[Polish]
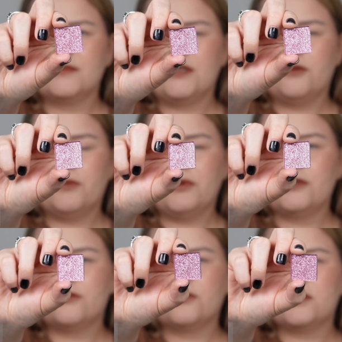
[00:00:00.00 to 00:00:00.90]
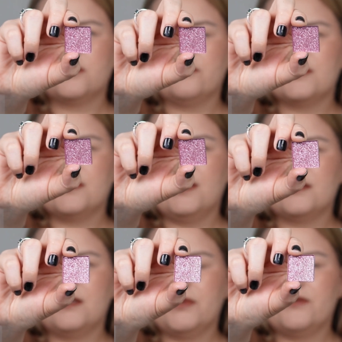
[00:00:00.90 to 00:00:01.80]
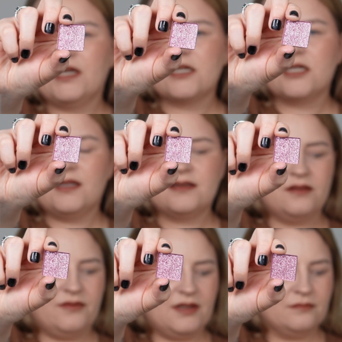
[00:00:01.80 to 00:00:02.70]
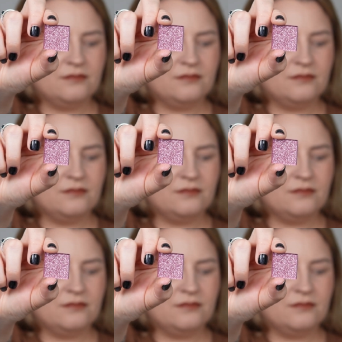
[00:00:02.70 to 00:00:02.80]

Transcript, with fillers: To po polsku szczerze mówiąc nie jestem pewna jak się nazywa.